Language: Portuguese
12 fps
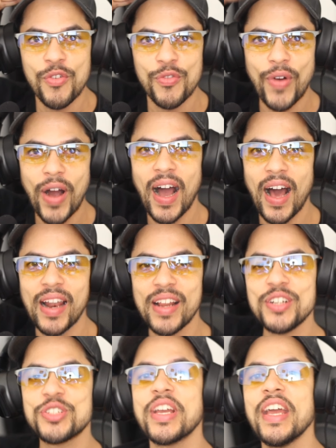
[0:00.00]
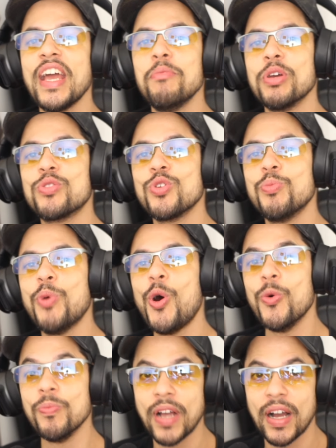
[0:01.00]
Fala Elite Gamer, tudo
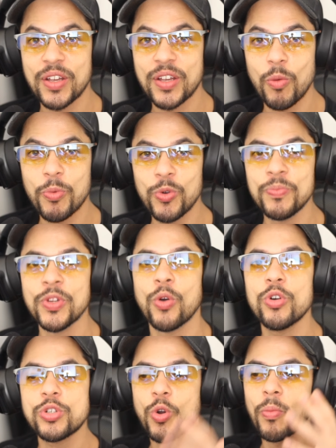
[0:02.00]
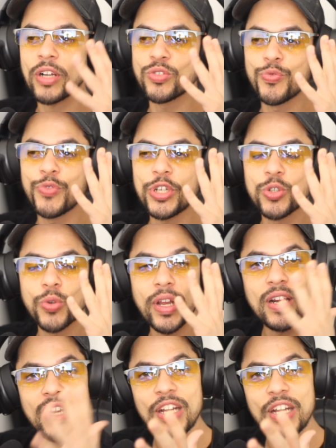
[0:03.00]
bom? Aqui é o Bruno, hoje com mais um vídeo no
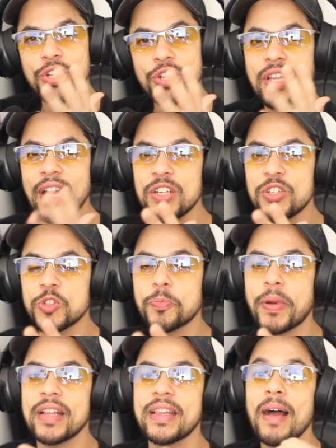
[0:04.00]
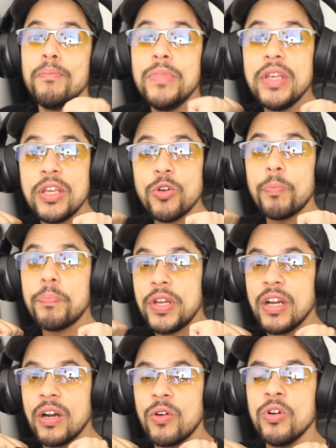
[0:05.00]
Elite Dangerous para dar minha
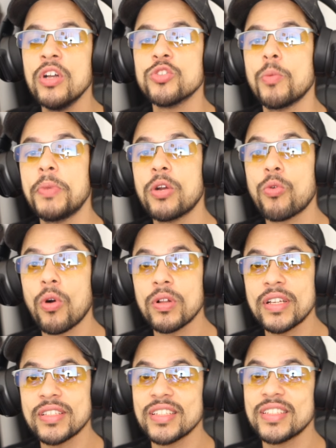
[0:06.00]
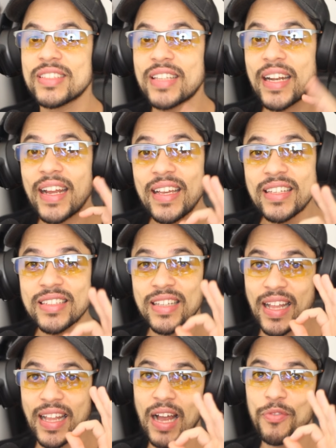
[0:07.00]
opinião sobre qual dessas três
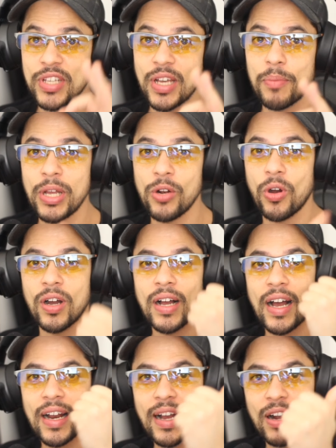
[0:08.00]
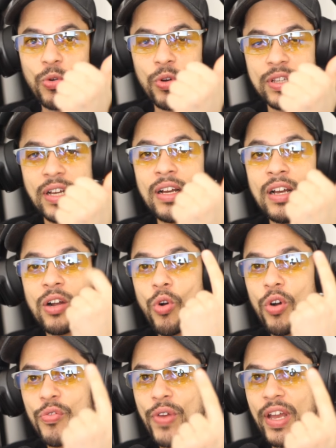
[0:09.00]
naves é a melhor, Anaconda,
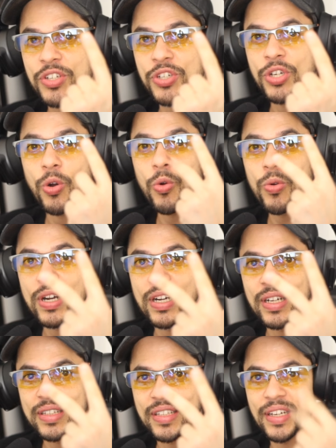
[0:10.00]
Corvette ou Cutter.